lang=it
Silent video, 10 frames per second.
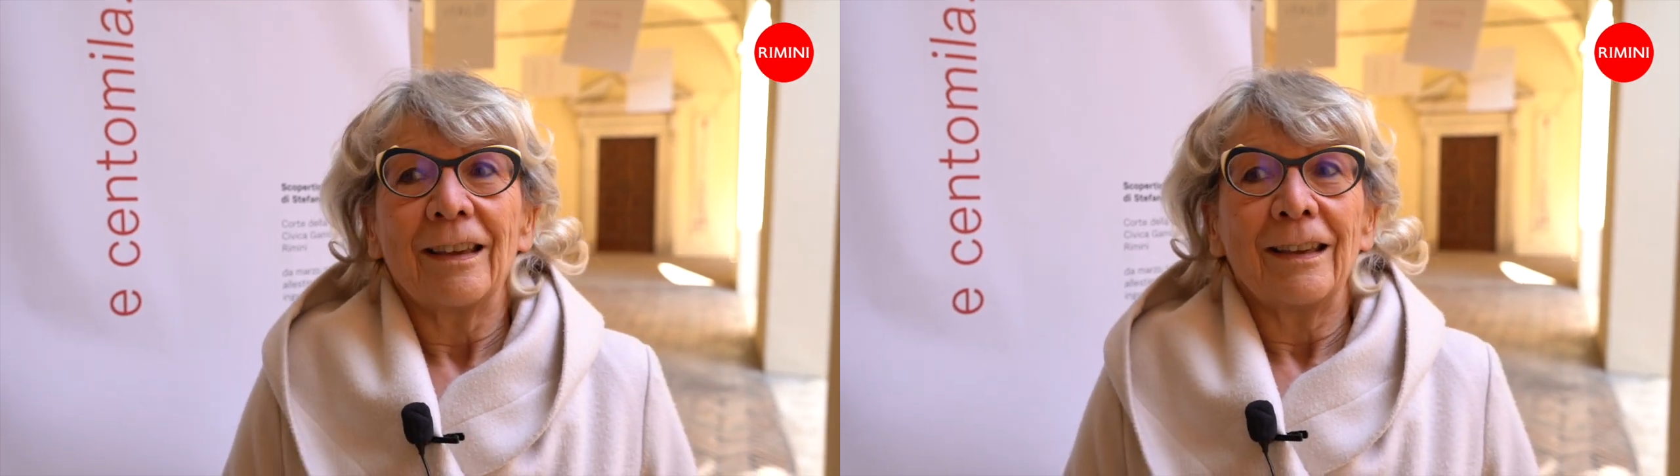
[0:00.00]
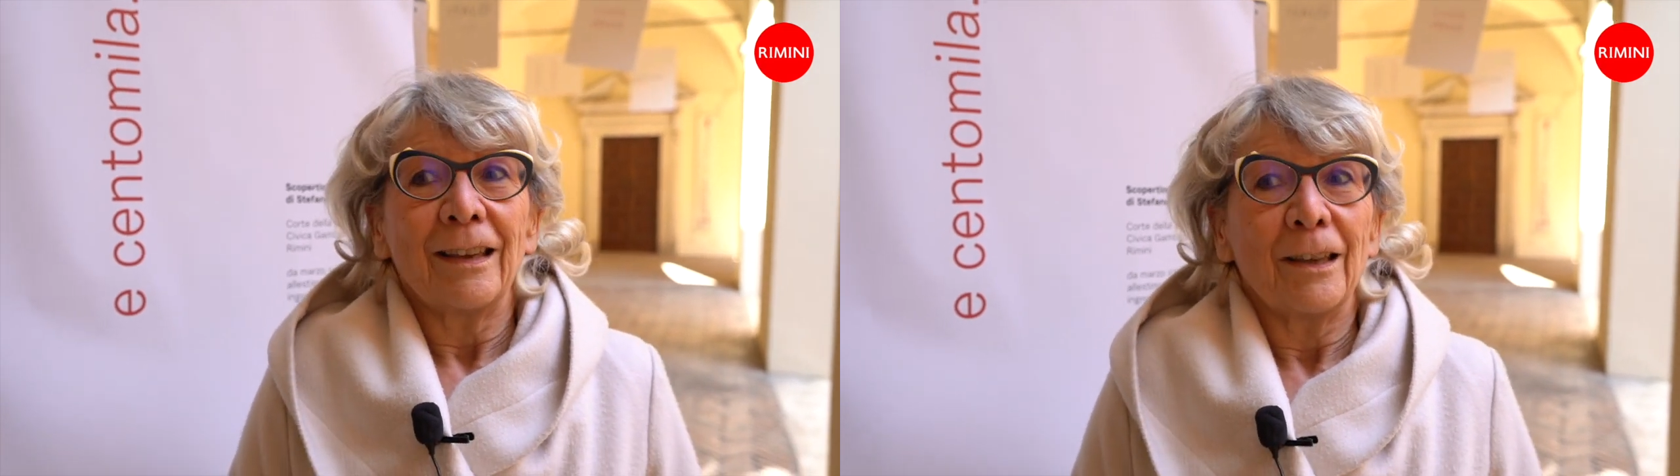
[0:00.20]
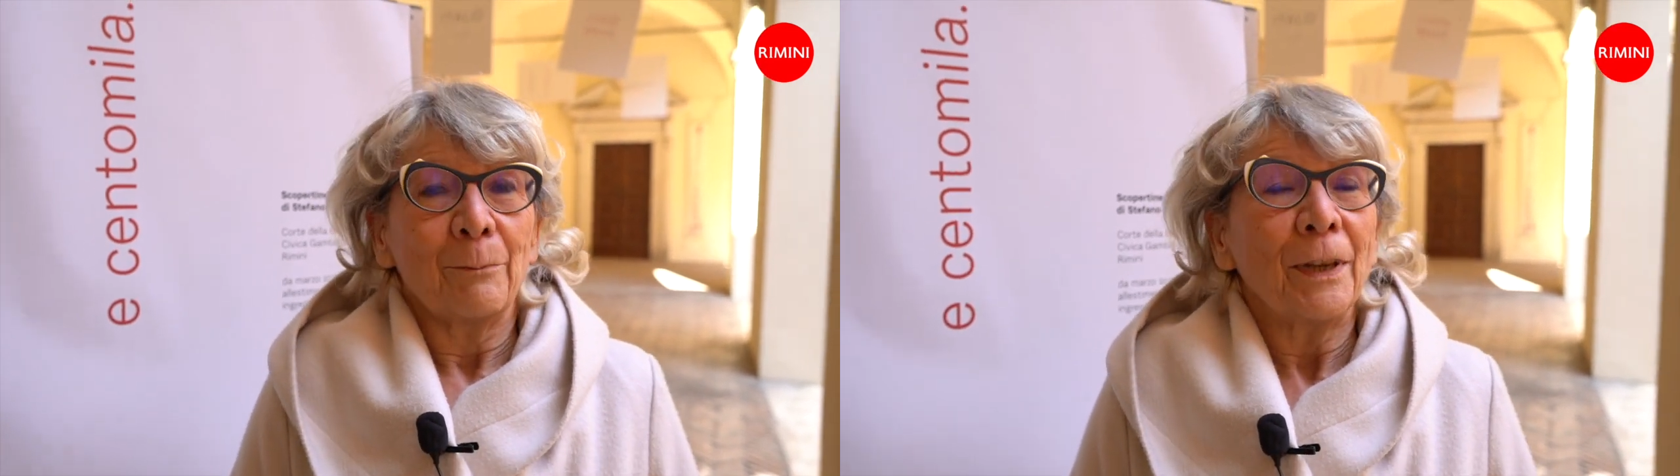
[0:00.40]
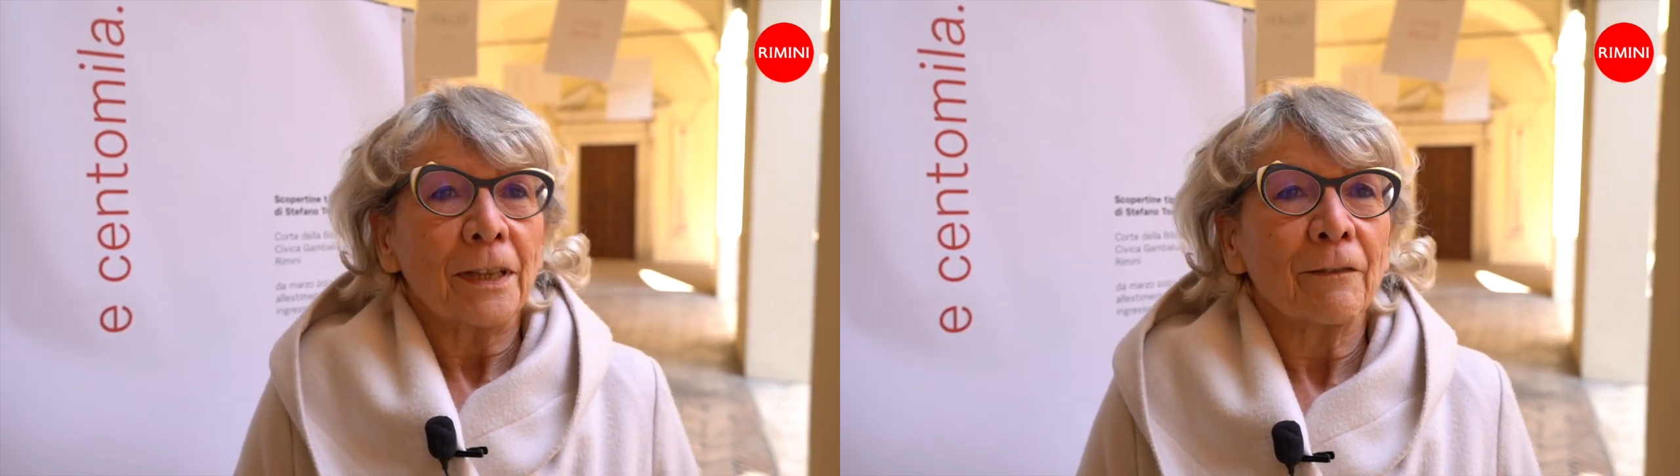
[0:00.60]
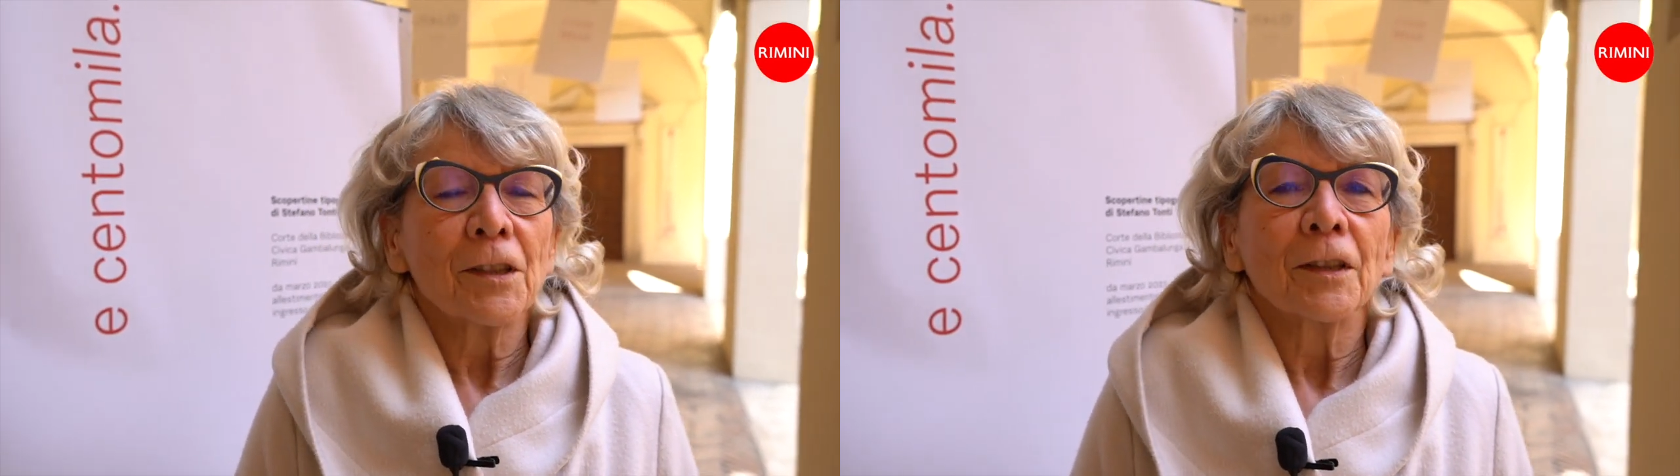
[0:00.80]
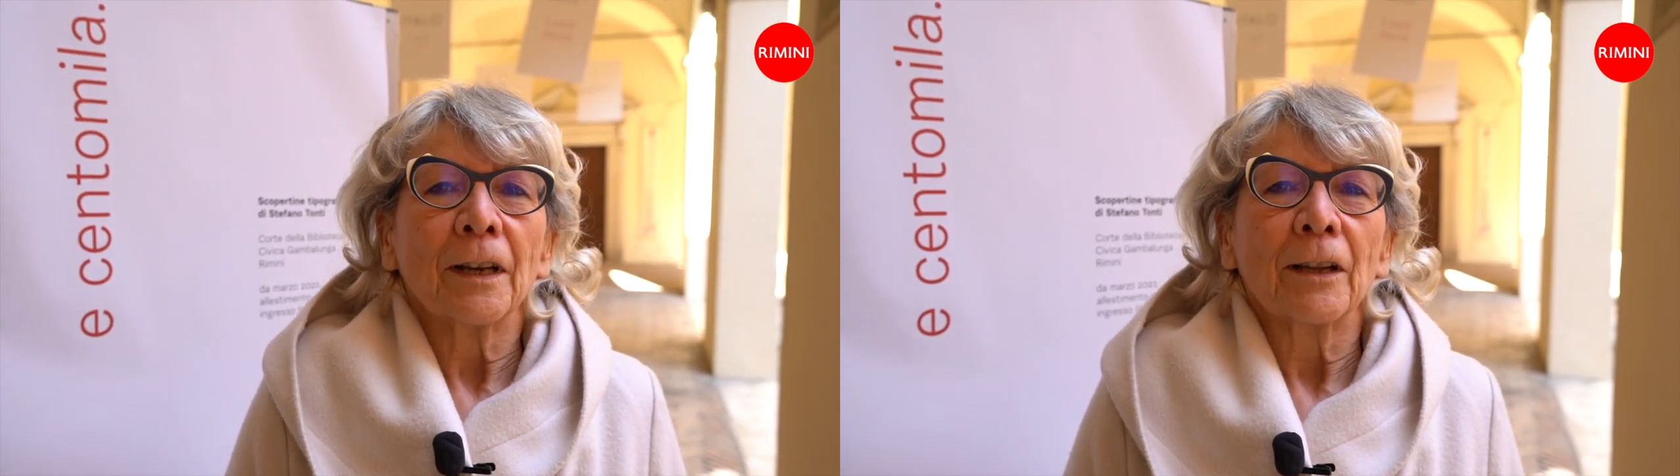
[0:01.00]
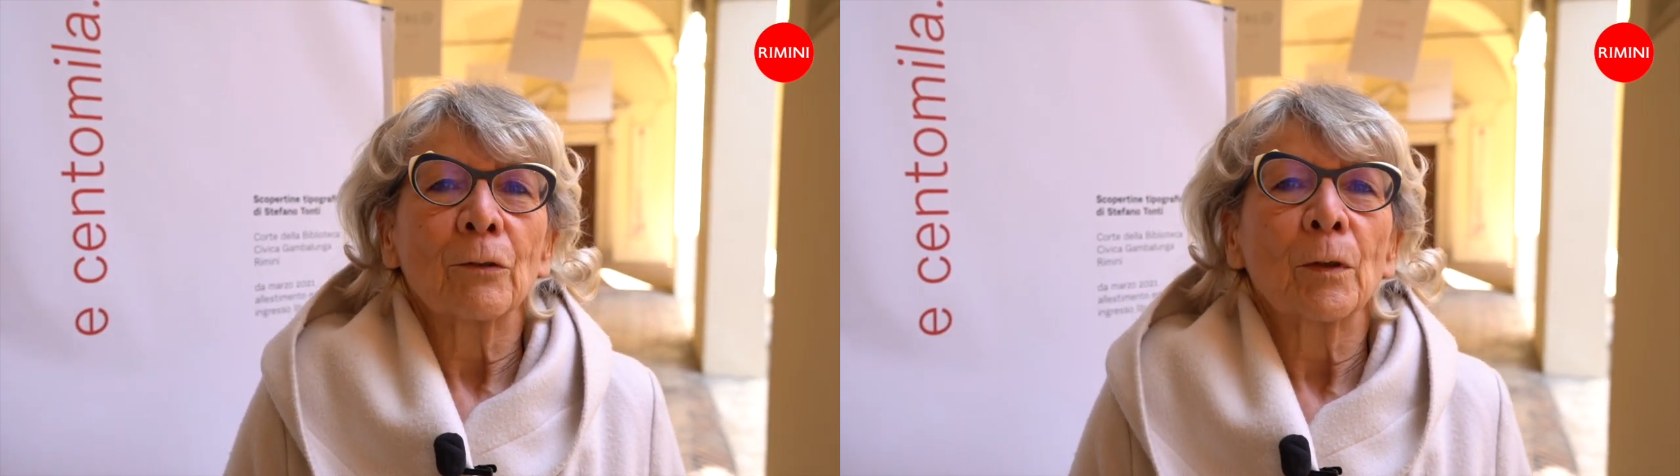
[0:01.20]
E, mentre invece entrare in